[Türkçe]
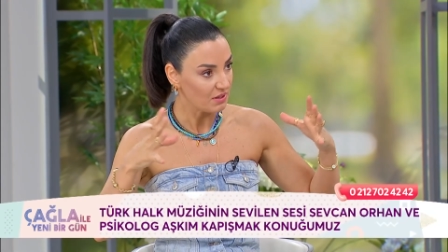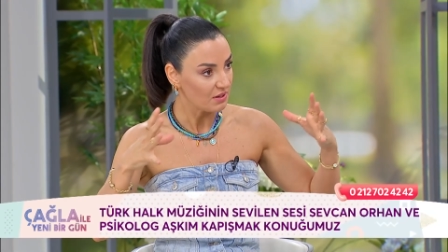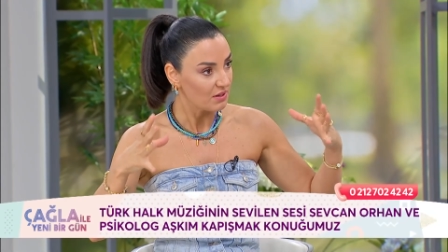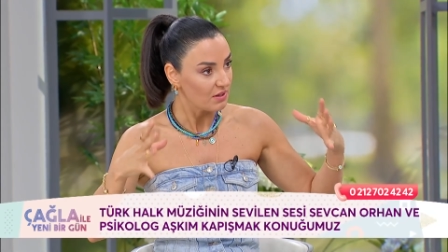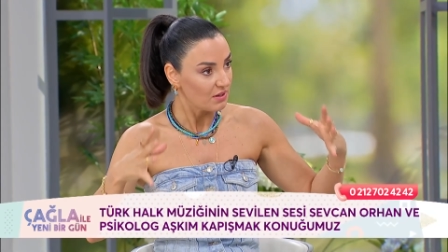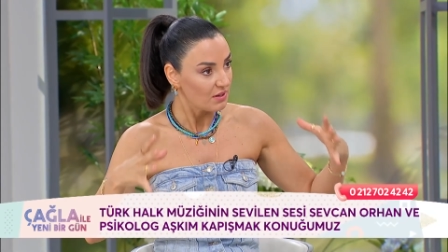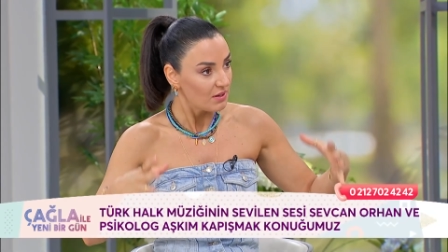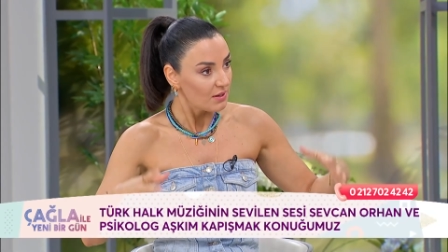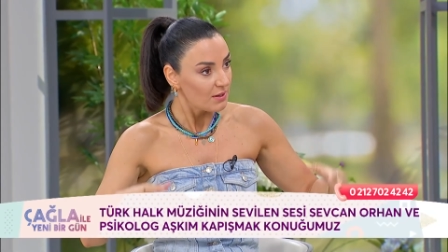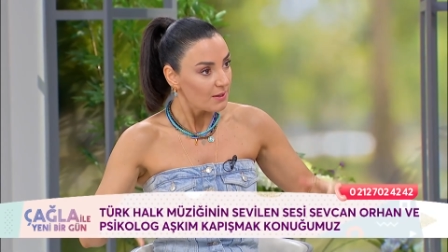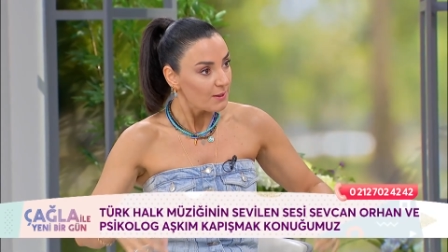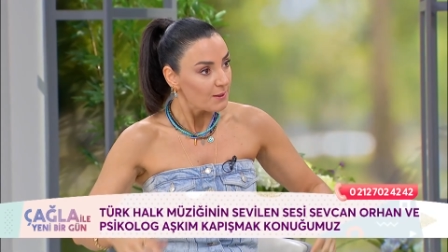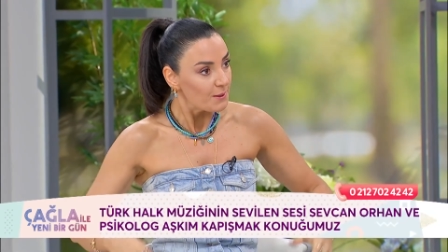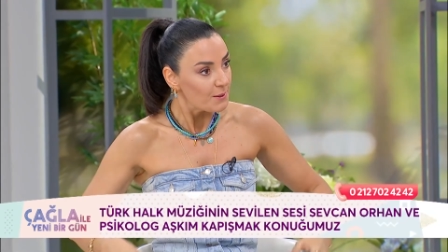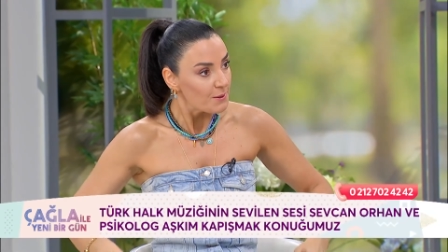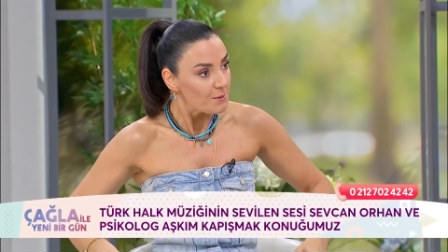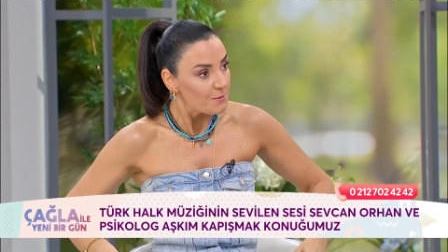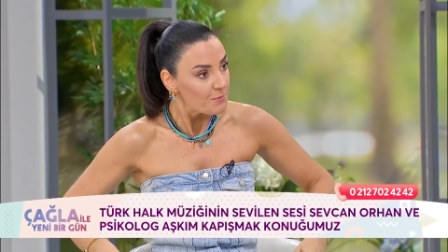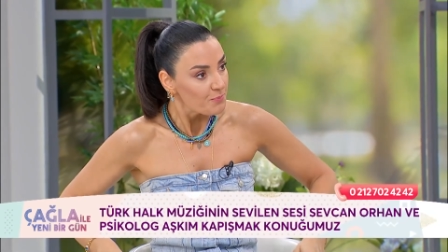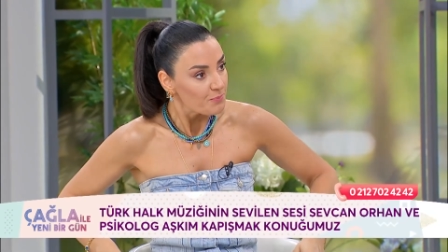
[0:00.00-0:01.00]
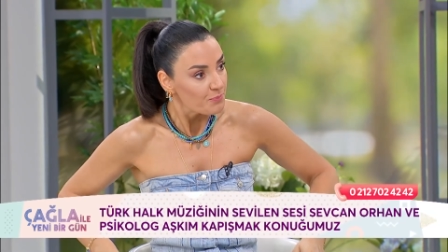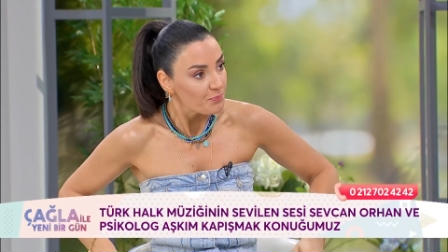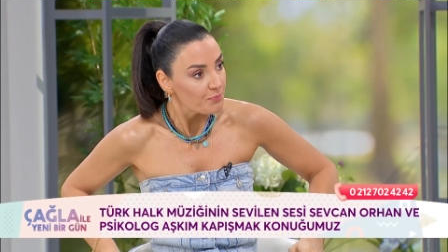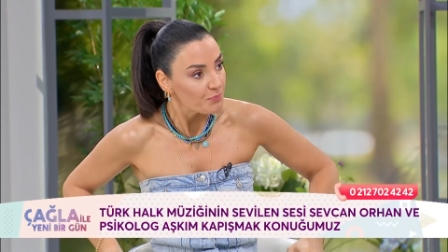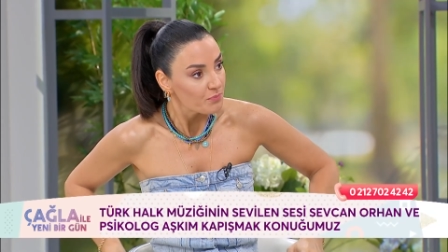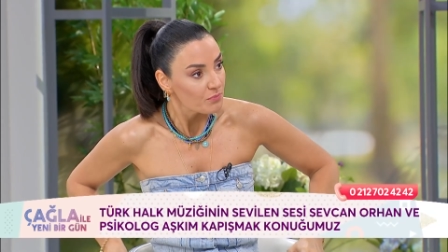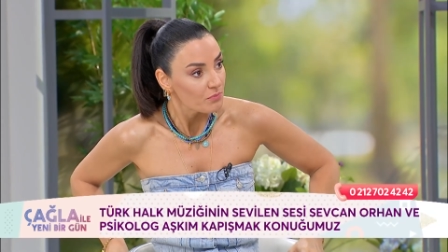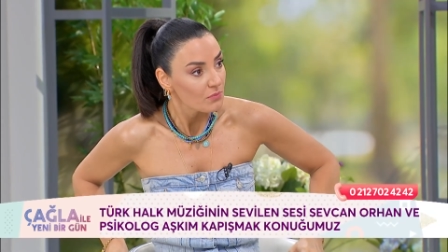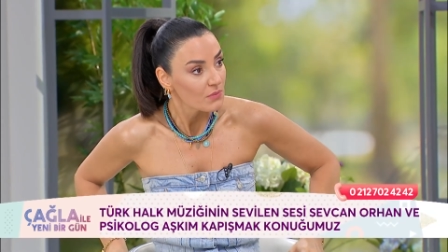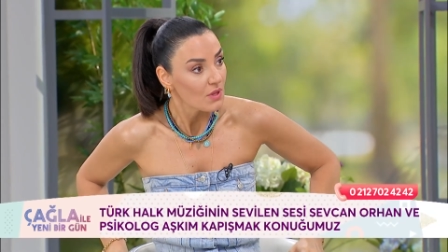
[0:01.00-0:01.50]
E hiç magazinde çünkü
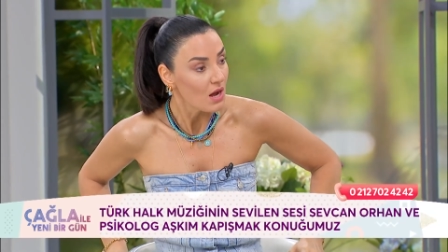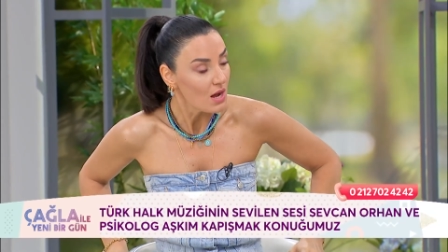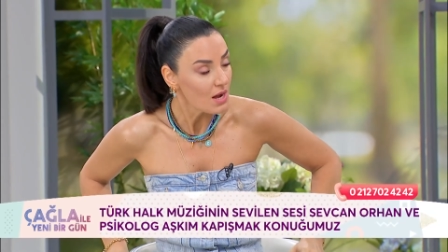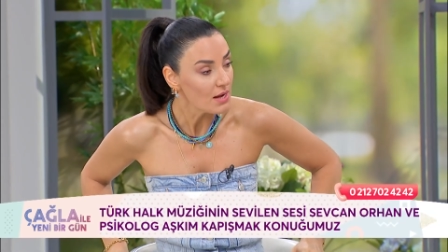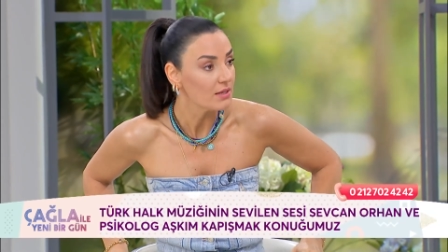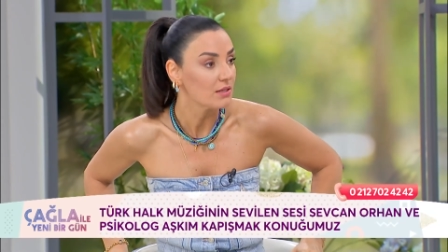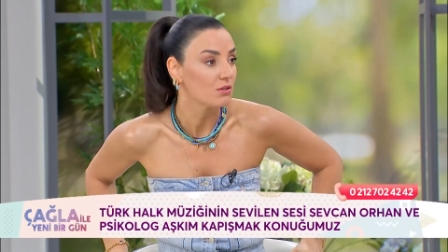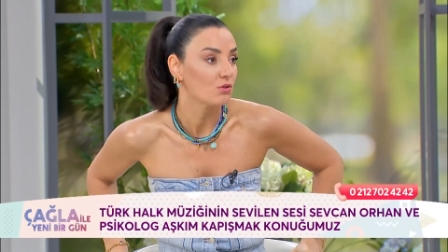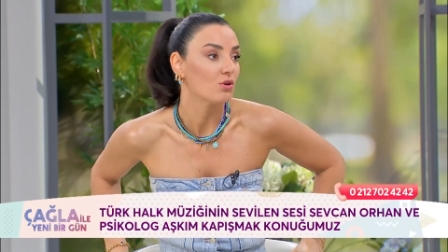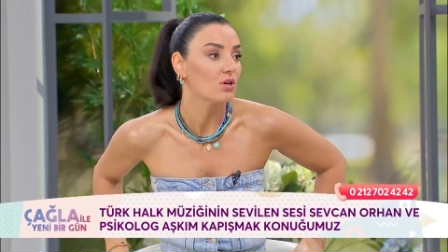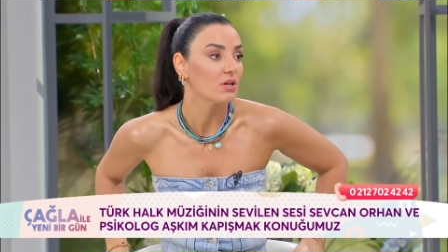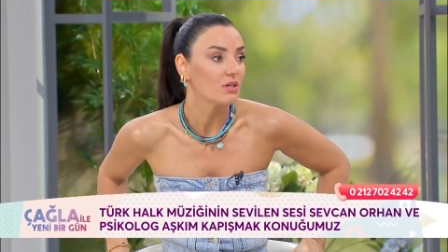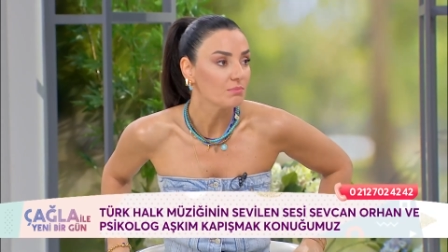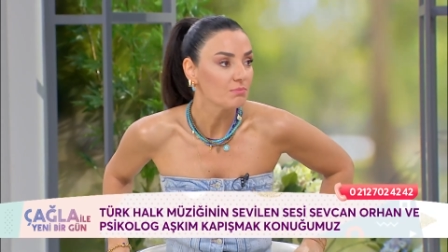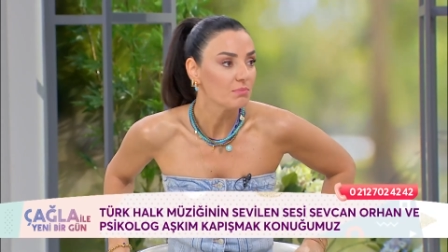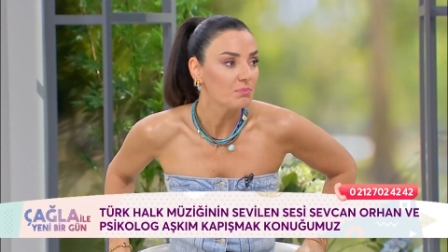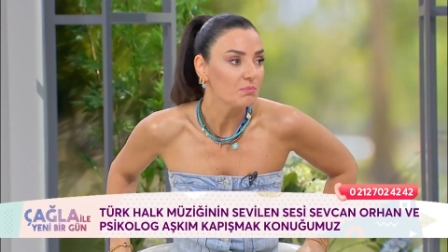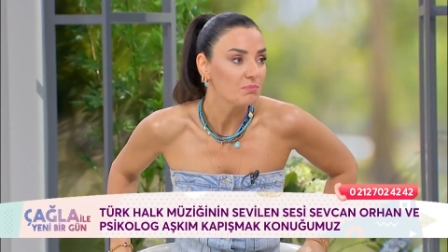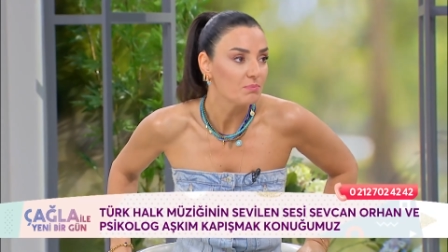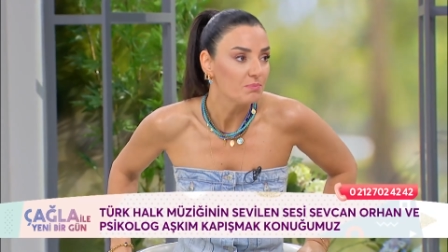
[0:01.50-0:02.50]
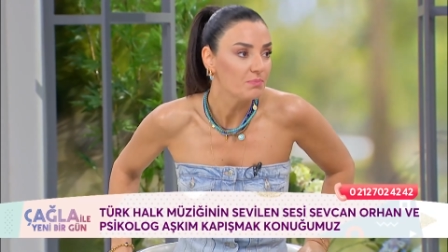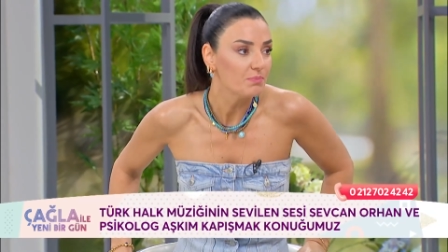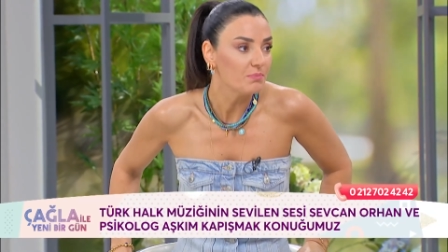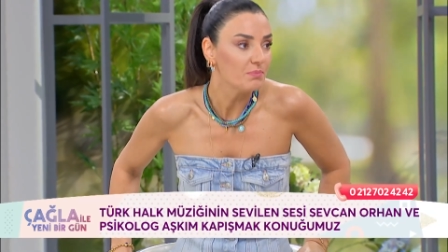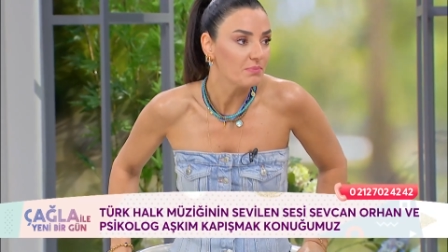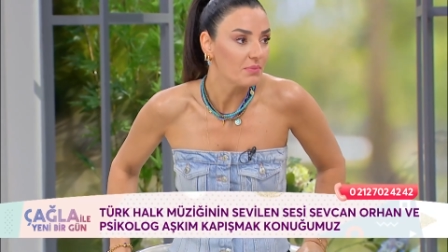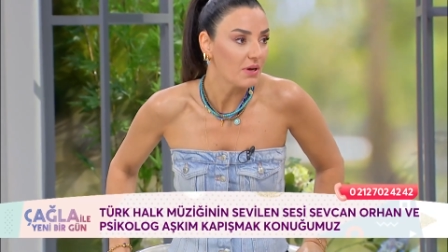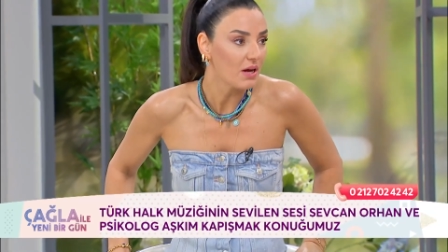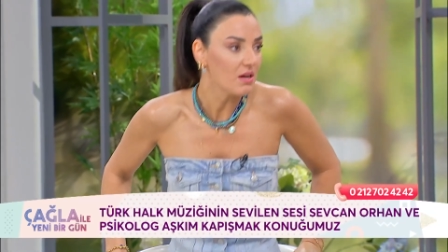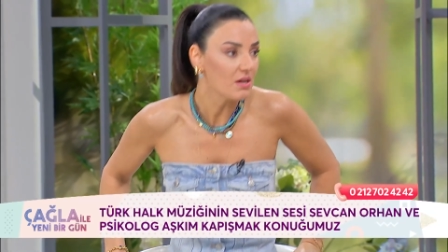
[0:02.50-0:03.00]
görmüyoruz Aynen seni. Öyle. Hiç bilmiyoruz.
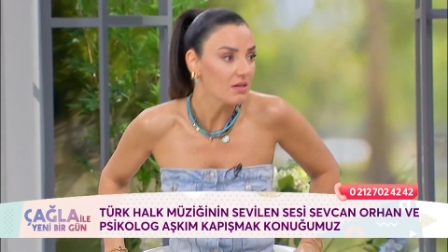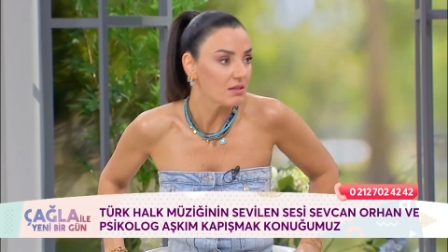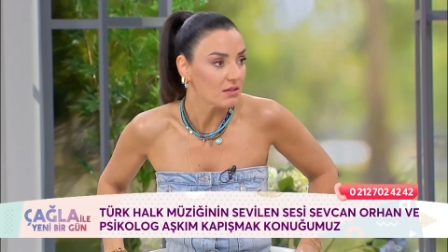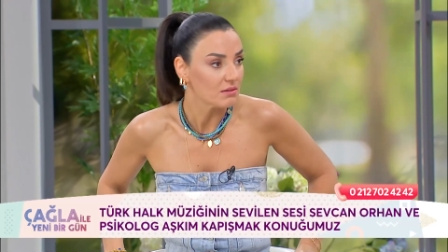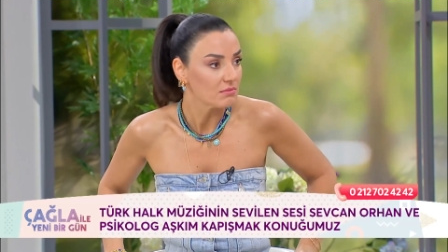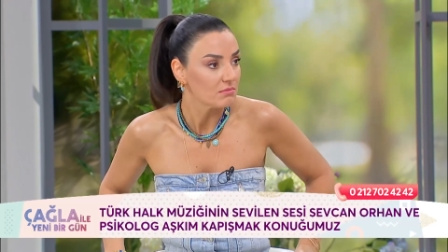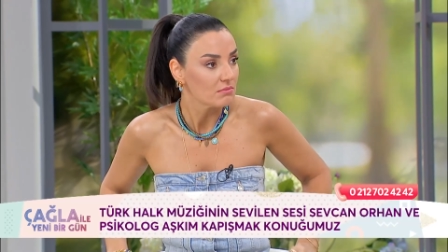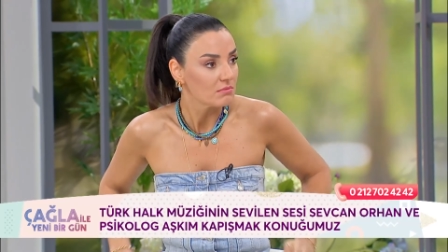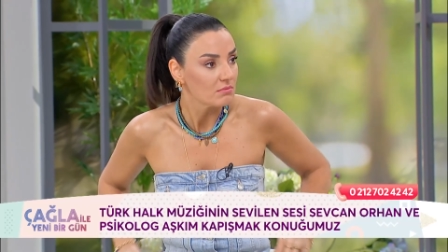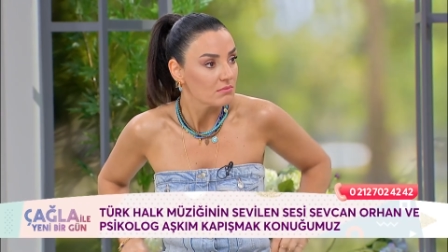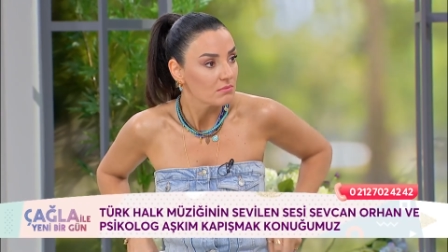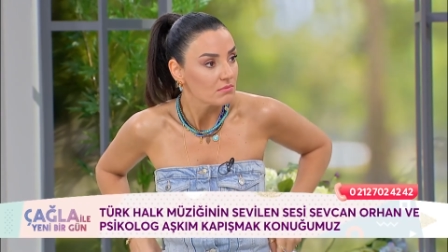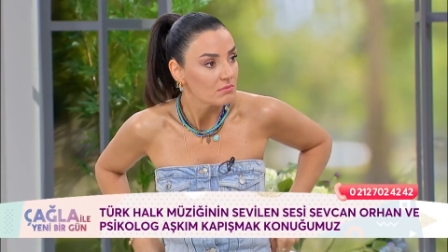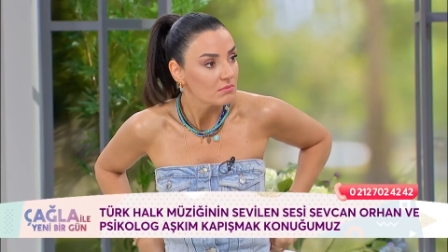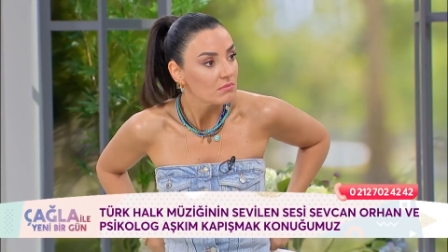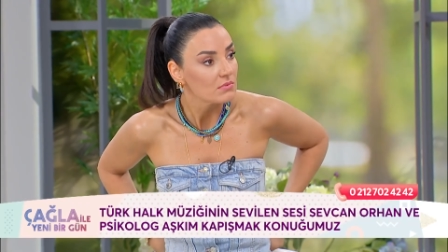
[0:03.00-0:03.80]
E, bu bir Aynen. seçim ama bu